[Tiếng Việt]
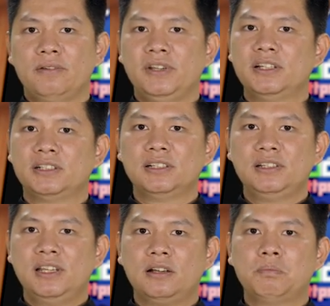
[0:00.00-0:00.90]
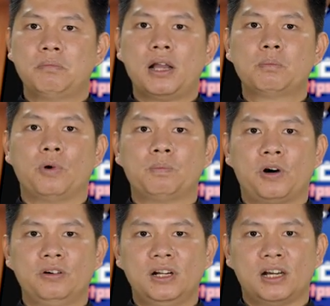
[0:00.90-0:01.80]
Vì người thứ nhất mắc một
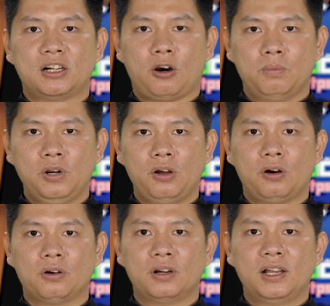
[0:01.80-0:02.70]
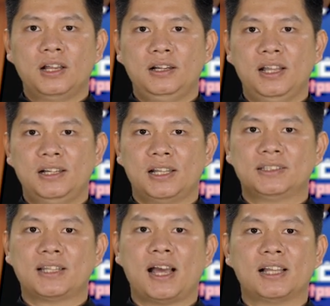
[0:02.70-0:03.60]
món nợ khổng lồ, nên
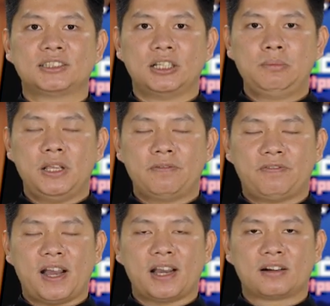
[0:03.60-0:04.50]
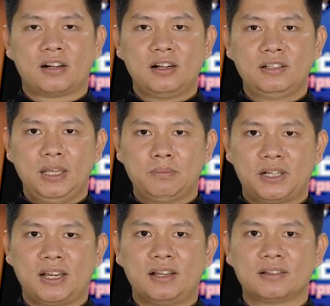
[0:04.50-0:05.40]
anh ta sẽ bị phạt rất nghiêm
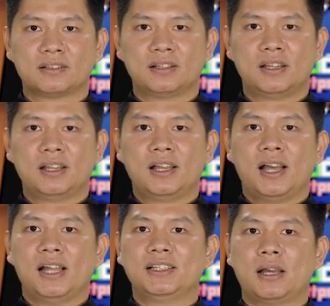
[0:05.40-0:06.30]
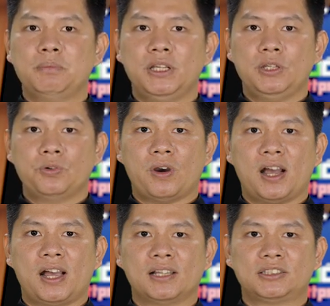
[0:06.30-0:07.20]
khắc. Anh ta bị
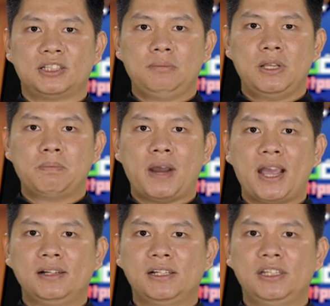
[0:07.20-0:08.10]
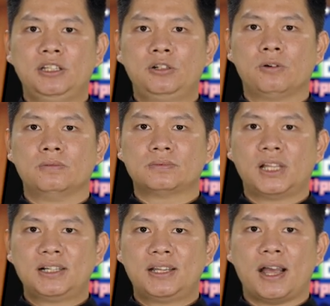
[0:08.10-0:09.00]
dọa sẽ bị bán đi cùng
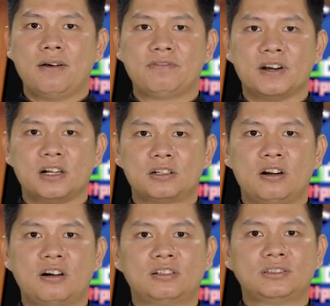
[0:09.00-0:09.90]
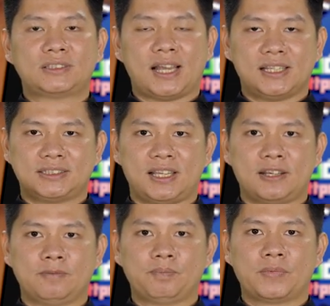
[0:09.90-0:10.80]
tất cả vợ con, tài
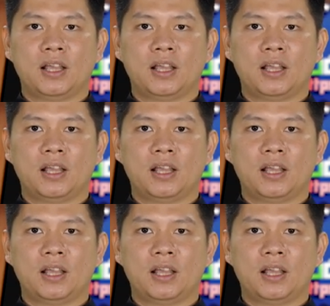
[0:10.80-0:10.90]
sản.